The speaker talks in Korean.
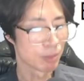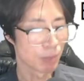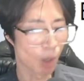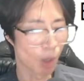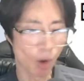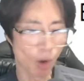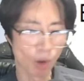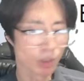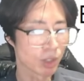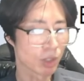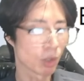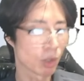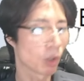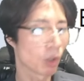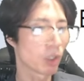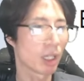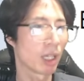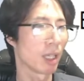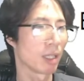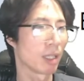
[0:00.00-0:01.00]

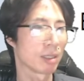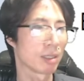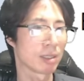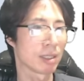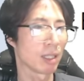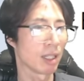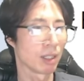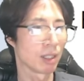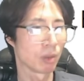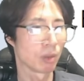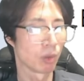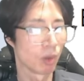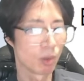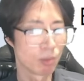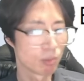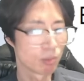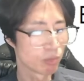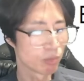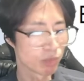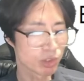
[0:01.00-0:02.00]
어떻게 살고
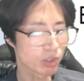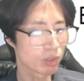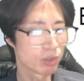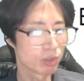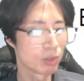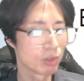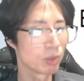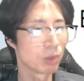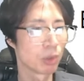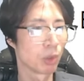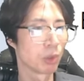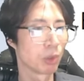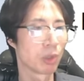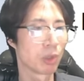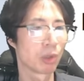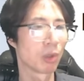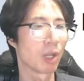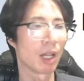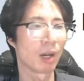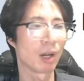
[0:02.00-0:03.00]
무슨
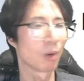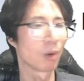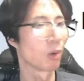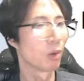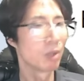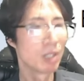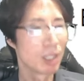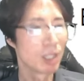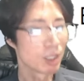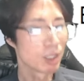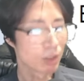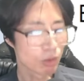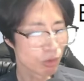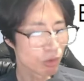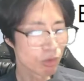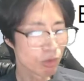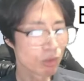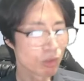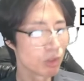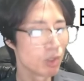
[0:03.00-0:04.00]
노력을 하고
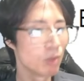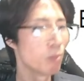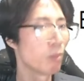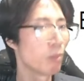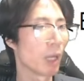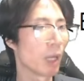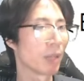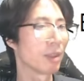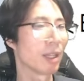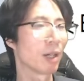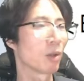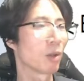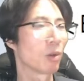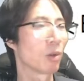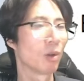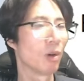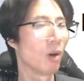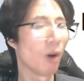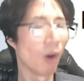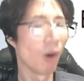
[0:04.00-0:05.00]
누굴
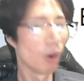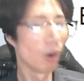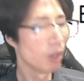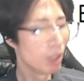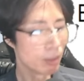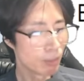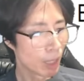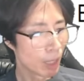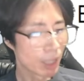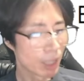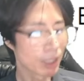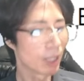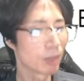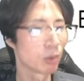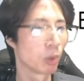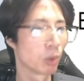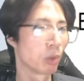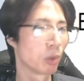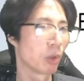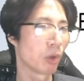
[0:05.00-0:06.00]
만나고 얼마나
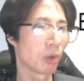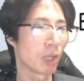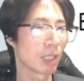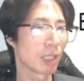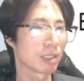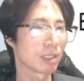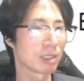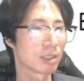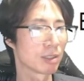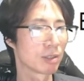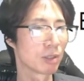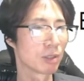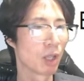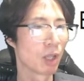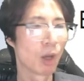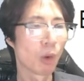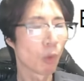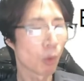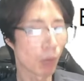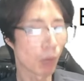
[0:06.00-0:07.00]
노력을 하시든
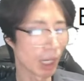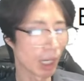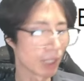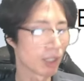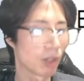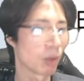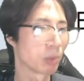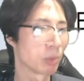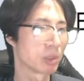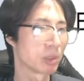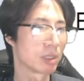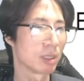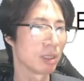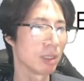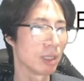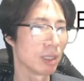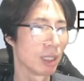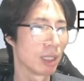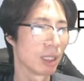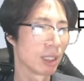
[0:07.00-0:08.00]
관계없이
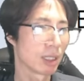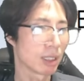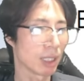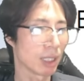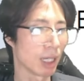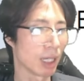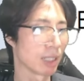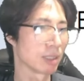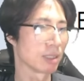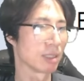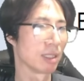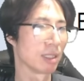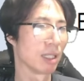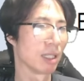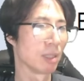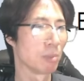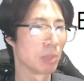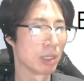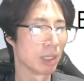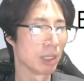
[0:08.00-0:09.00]

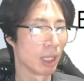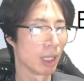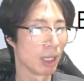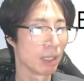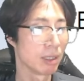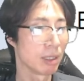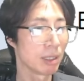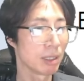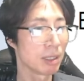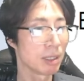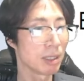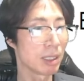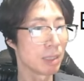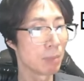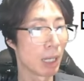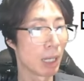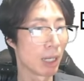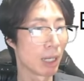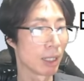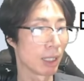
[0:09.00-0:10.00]
당신의 미래인
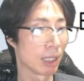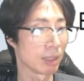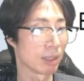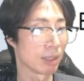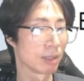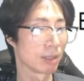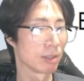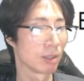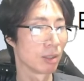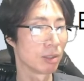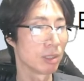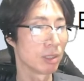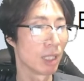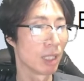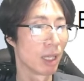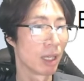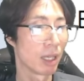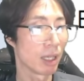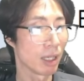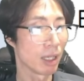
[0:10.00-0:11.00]
희망 같은 건
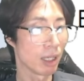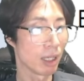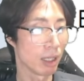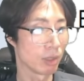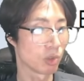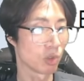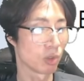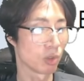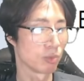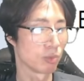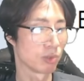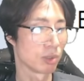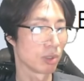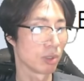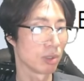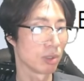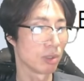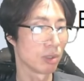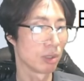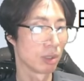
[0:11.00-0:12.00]

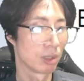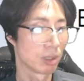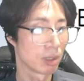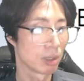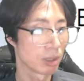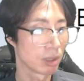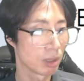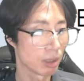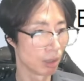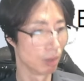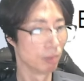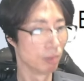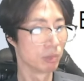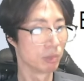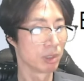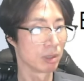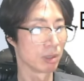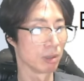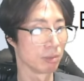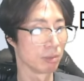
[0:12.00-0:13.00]
애초부터
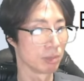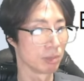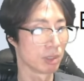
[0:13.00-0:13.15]
없는 겁니다.